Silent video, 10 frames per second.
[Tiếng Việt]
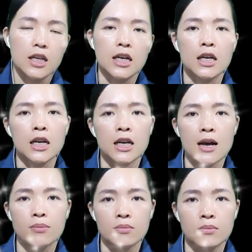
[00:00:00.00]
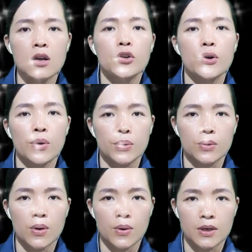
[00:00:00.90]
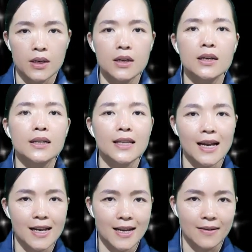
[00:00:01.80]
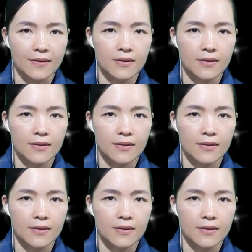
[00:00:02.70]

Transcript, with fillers: thì Lộc đột ngột đưa tay lên: